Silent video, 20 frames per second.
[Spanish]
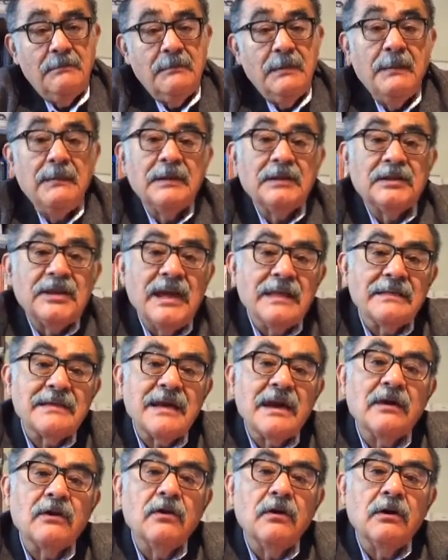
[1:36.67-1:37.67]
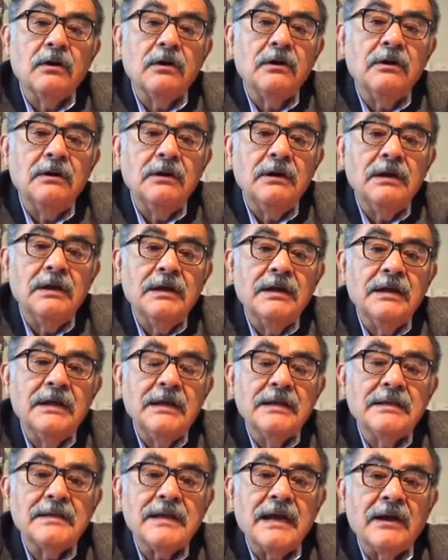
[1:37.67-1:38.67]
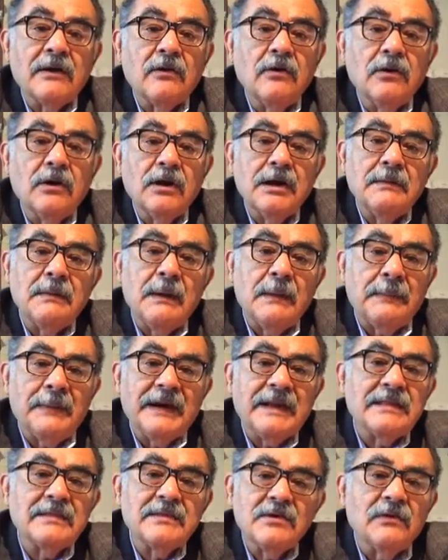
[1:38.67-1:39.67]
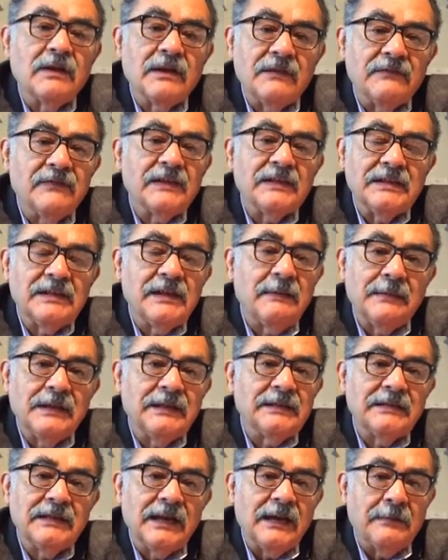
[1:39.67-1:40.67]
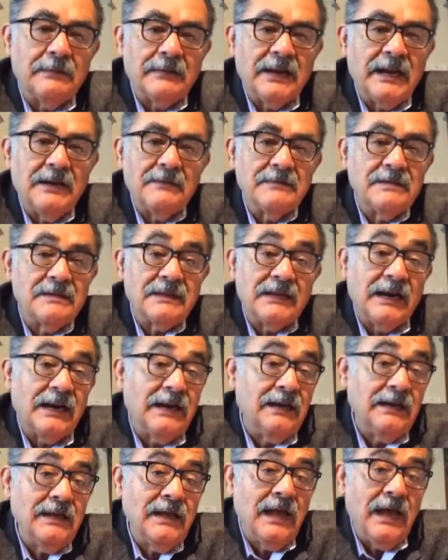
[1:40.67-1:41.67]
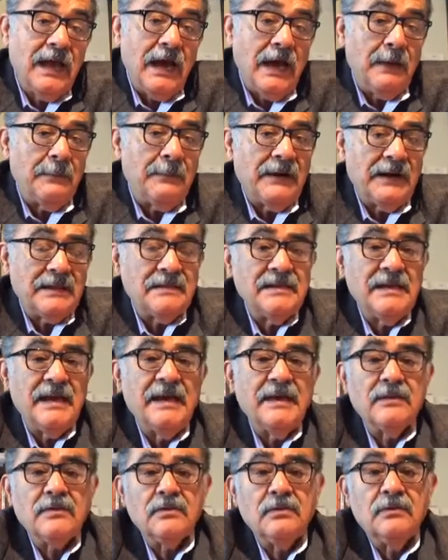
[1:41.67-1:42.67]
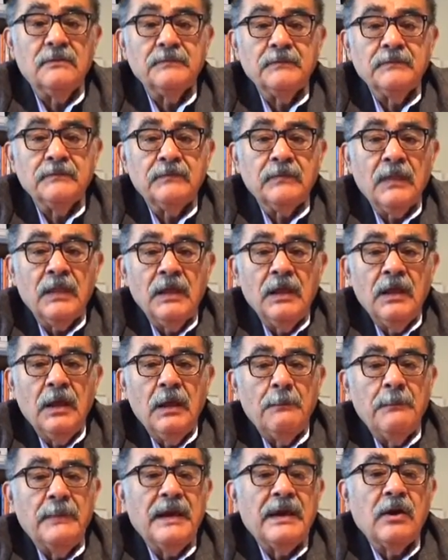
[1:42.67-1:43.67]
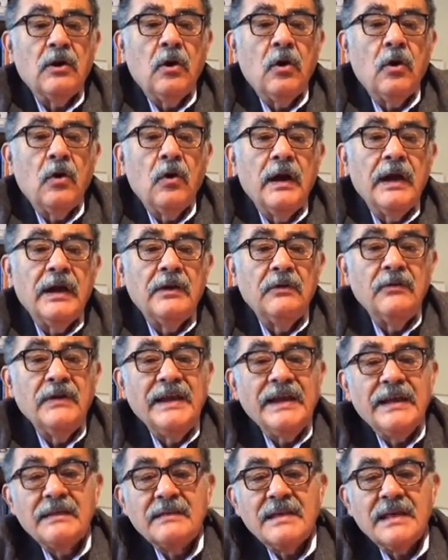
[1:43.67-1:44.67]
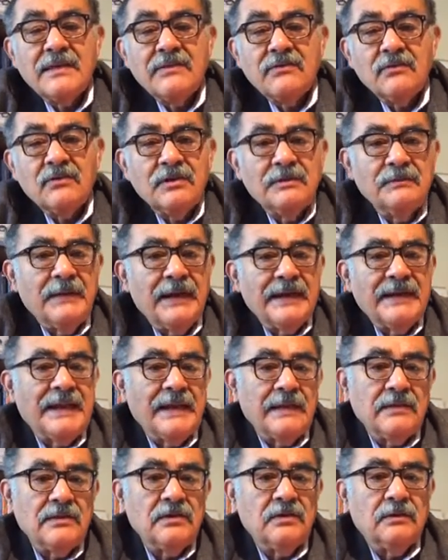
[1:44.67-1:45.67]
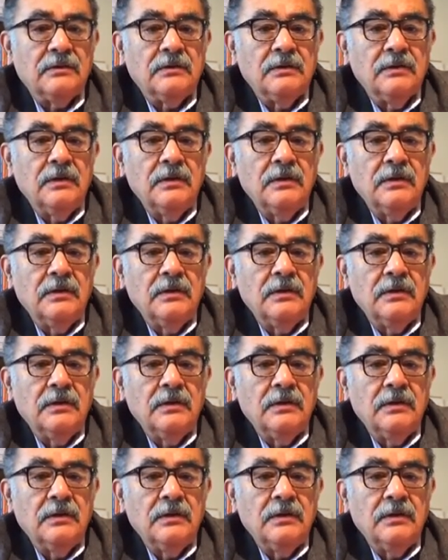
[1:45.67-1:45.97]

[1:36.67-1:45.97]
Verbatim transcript: Me metí a San Google y San Google me apareció que efectivamente Gabriel Mistral aparecía eso, pero en un exceso de imaginación